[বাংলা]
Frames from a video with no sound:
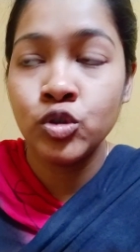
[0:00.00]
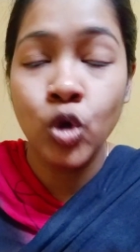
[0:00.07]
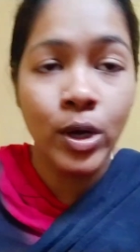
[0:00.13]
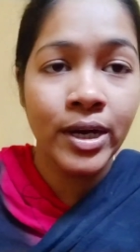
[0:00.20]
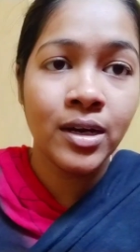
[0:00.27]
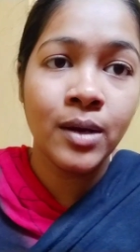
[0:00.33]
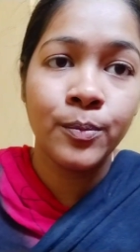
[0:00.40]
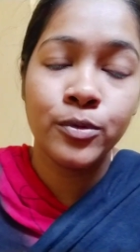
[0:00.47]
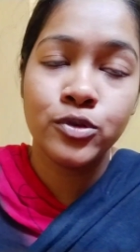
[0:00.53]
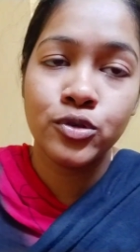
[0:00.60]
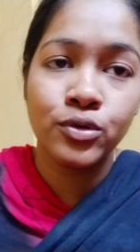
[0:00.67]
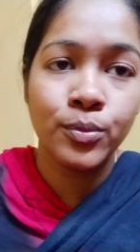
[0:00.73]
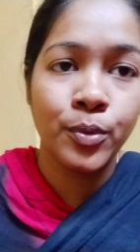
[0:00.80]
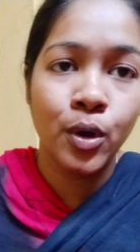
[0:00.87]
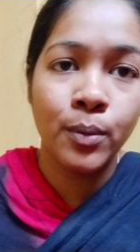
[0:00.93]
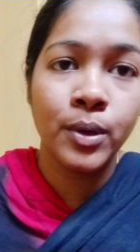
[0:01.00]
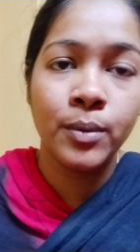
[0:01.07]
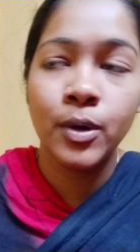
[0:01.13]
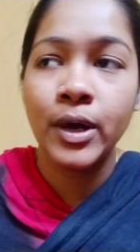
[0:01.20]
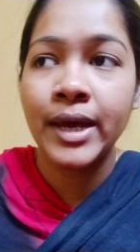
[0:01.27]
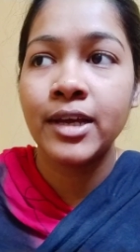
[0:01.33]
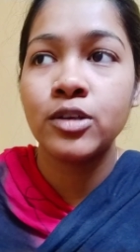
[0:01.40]
জলের না প্রচণ্ড প্রবলেম
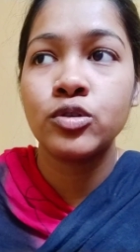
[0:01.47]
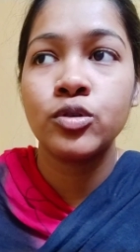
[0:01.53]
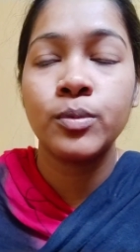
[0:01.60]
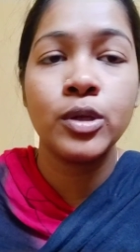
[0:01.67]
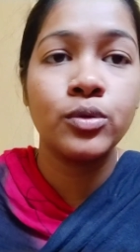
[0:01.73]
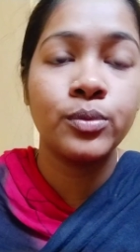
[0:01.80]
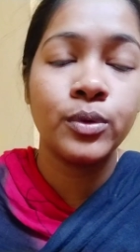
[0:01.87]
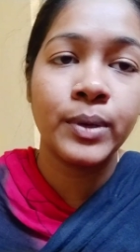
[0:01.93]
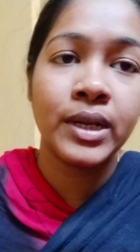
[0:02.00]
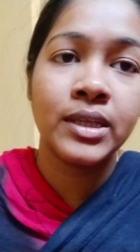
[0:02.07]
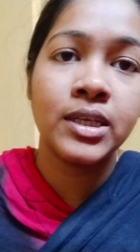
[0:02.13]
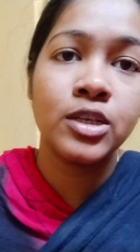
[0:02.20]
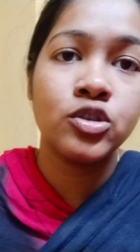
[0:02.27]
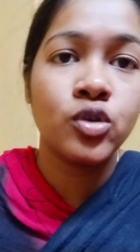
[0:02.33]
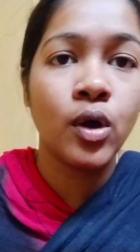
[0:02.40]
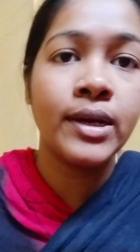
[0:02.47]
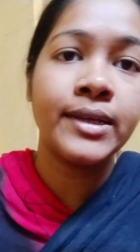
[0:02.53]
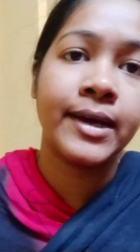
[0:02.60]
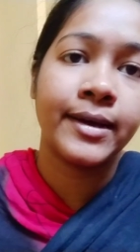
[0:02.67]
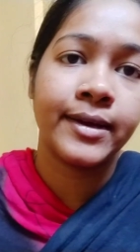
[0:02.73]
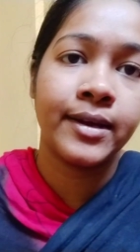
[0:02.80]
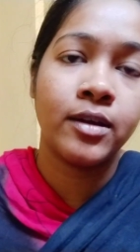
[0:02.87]
হয় এক এক সময় দুপুরবেলার দিকে জলই
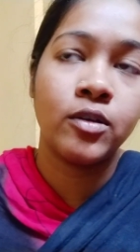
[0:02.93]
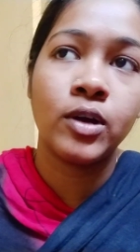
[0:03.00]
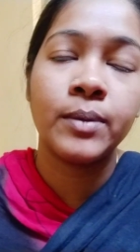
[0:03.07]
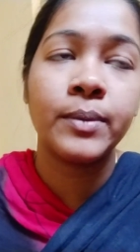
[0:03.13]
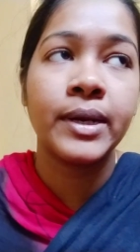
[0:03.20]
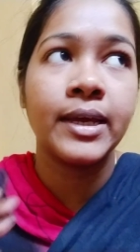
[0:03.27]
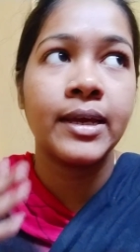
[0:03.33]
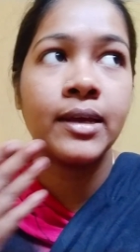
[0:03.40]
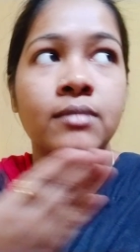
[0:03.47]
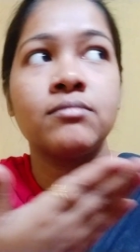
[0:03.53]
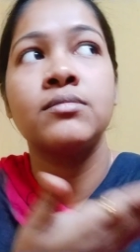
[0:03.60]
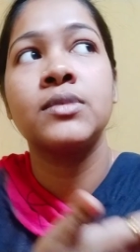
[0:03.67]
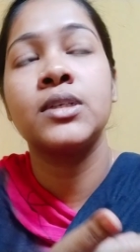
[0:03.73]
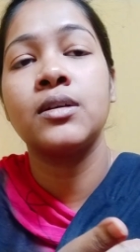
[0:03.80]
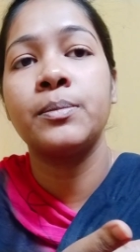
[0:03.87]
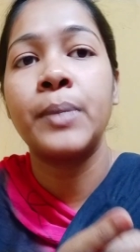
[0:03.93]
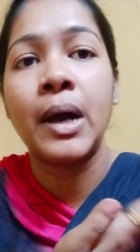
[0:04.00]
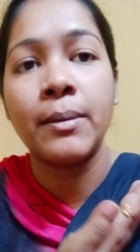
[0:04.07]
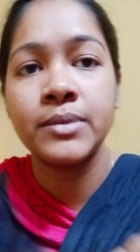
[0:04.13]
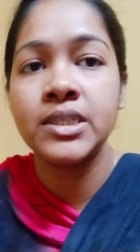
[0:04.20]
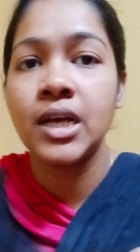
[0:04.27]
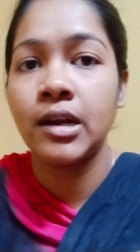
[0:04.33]
থাকে না কলে মানে
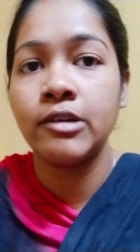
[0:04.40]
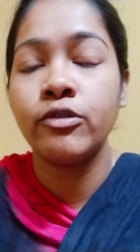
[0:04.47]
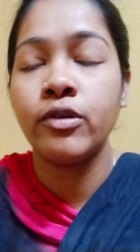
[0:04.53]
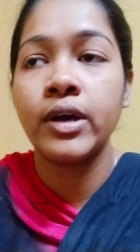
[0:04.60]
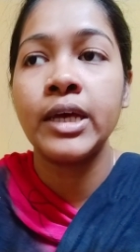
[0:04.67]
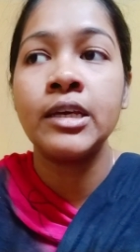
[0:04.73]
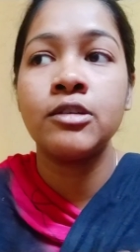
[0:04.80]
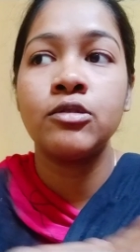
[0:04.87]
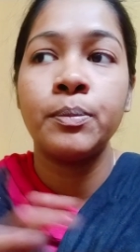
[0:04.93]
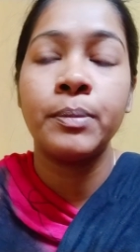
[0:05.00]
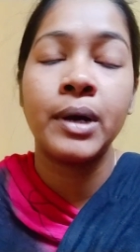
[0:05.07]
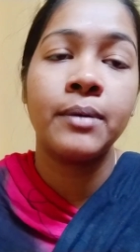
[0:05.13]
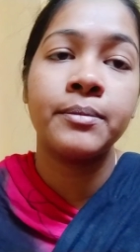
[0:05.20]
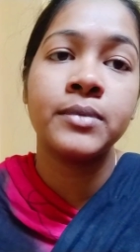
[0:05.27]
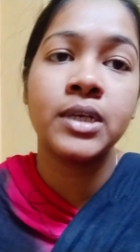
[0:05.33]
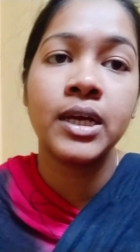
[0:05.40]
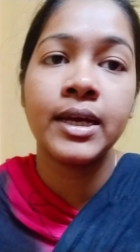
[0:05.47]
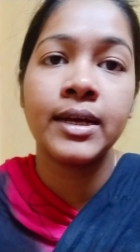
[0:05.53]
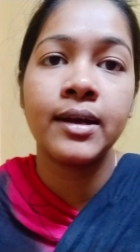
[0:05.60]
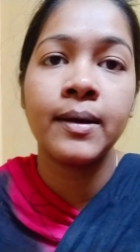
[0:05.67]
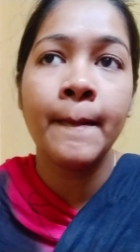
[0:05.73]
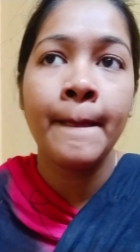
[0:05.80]
পাম্প চালানো হয় কিন্তু পাম্পটা
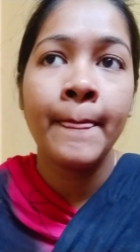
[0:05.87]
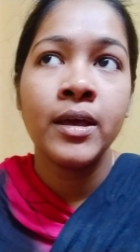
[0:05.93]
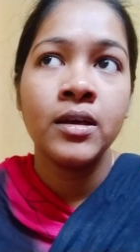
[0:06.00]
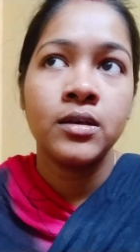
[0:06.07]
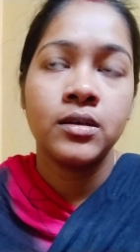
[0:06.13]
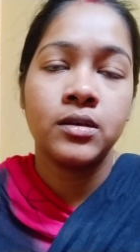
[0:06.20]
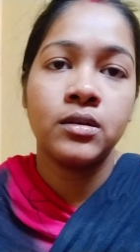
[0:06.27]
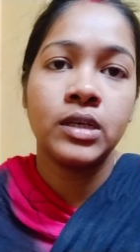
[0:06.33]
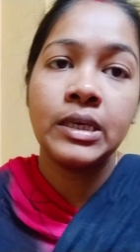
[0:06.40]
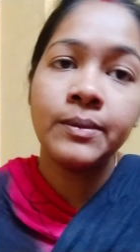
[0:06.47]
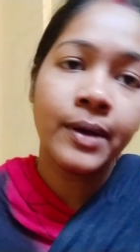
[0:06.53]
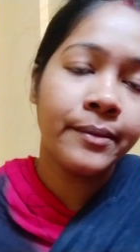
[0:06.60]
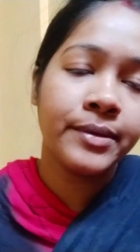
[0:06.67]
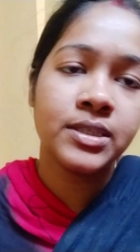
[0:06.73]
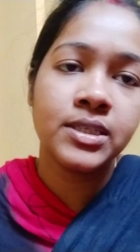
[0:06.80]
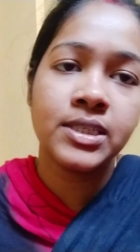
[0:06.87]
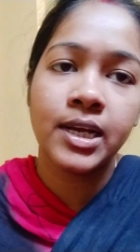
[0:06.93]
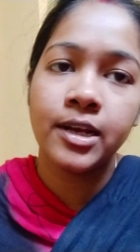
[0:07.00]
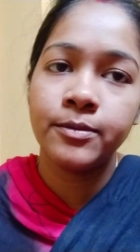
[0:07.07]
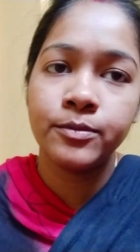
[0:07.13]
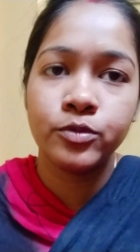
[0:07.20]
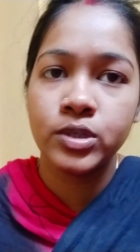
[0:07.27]
এরা কিভাবে যে
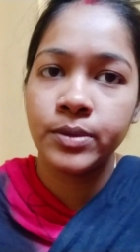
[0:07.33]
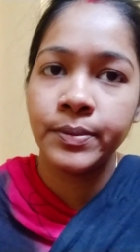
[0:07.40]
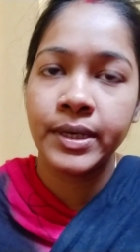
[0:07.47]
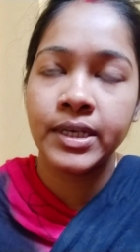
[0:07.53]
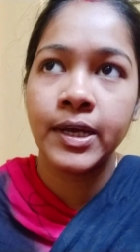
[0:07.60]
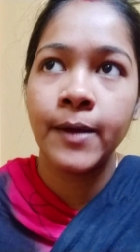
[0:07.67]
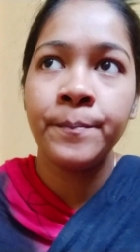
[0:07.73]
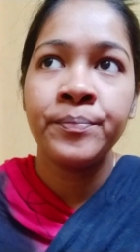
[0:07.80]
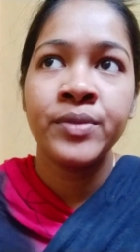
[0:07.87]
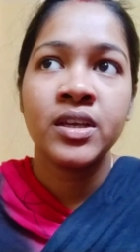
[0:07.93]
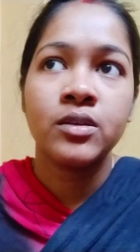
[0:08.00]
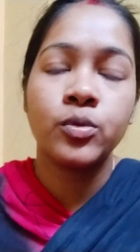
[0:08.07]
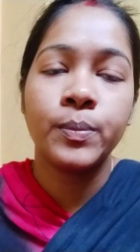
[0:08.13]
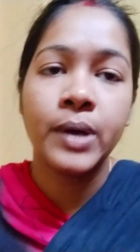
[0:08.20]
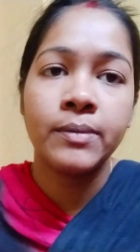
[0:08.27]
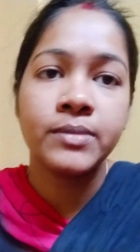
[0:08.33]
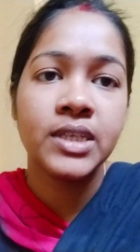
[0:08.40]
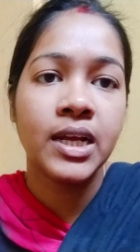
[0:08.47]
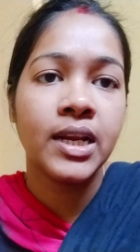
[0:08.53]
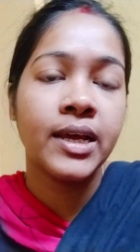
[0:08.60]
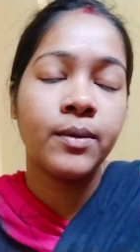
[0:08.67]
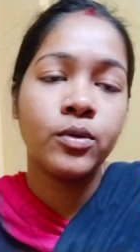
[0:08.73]
চালায় আমি বুঝে পাই না তো পাম্প
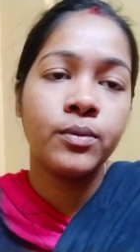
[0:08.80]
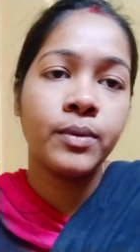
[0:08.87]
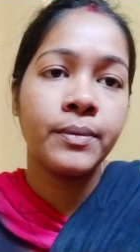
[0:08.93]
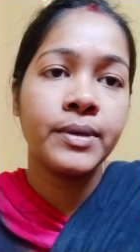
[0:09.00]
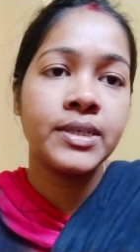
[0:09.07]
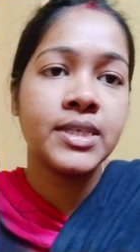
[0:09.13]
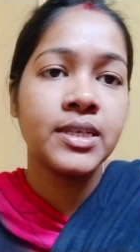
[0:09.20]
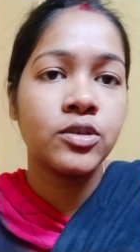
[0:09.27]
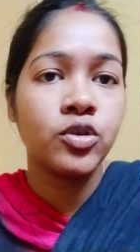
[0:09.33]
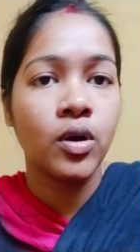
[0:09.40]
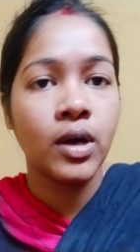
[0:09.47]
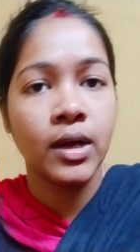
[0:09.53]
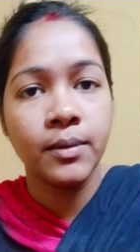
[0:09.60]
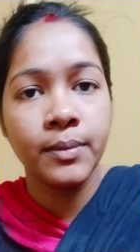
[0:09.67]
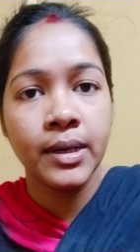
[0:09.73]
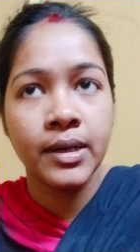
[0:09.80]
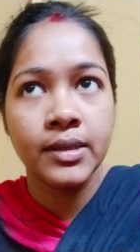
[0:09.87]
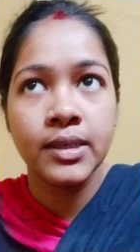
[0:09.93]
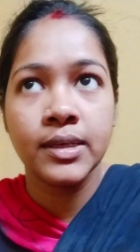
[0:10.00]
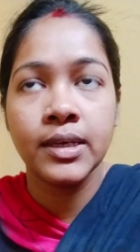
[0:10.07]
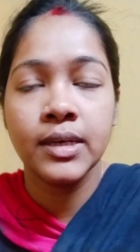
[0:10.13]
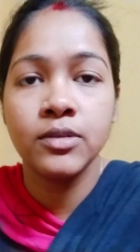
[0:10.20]
চালায় এমনভাবেই যে সকালবেলা
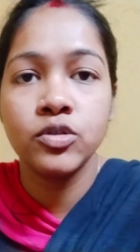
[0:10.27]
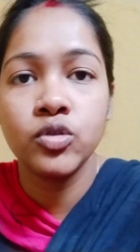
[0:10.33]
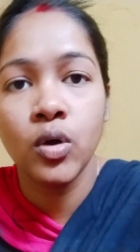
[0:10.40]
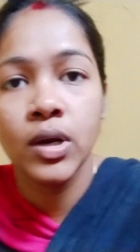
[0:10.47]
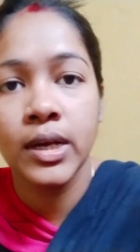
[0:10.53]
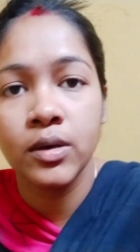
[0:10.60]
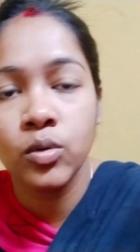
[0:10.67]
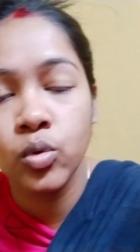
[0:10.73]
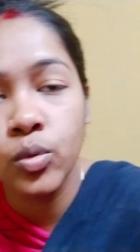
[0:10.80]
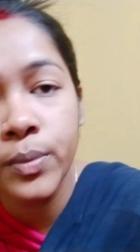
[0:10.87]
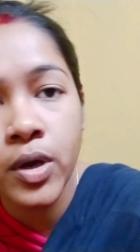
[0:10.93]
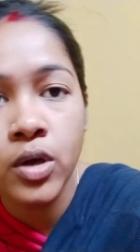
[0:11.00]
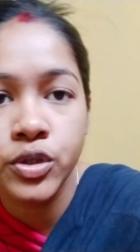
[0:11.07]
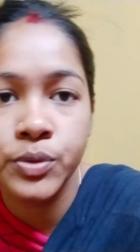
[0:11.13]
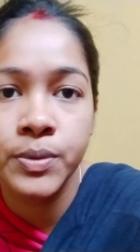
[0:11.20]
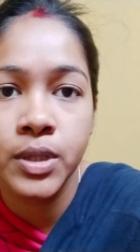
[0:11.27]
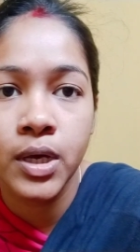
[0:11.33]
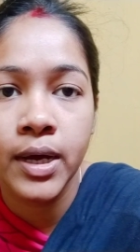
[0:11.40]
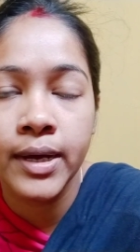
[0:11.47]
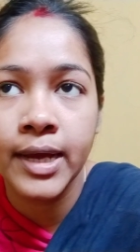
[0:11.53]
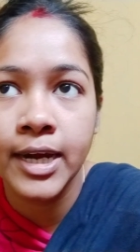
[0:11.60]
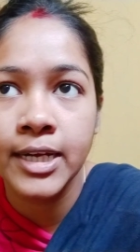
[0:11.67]
থেকে জলের খুবই অসুবিধা
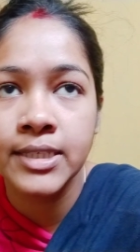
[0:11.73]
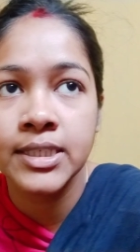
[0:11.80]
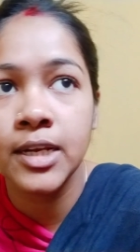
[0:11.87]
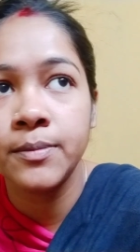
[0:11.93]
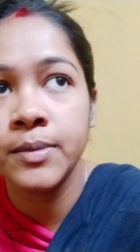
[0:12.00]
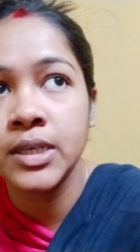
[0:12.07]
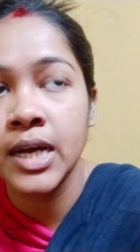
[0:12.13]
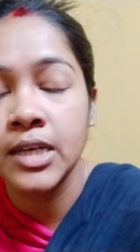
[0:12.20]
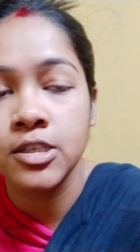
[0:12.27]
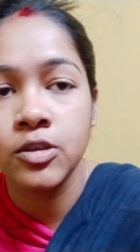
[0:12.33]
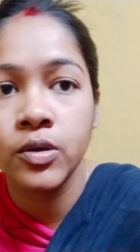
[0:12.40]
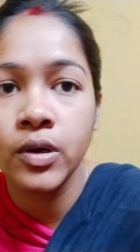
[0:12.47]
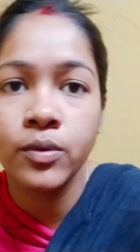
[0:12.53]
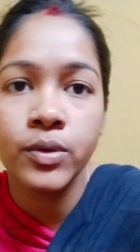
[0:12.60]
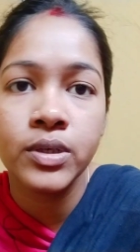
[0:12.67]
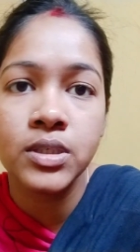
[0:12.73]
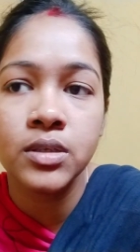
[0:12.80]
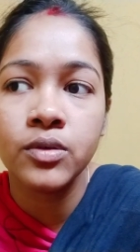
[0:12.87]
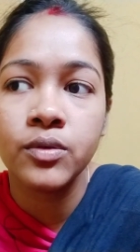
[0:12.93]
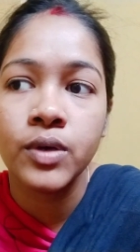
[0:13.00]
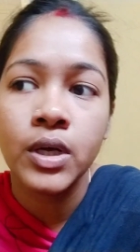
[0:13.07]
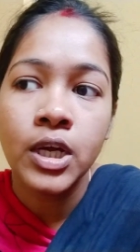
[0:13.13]
হয় আর আজকে আমি কাঁচা ধোয়া করেছি
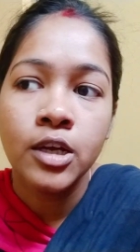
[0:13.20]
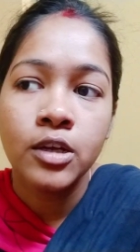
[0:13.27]
তো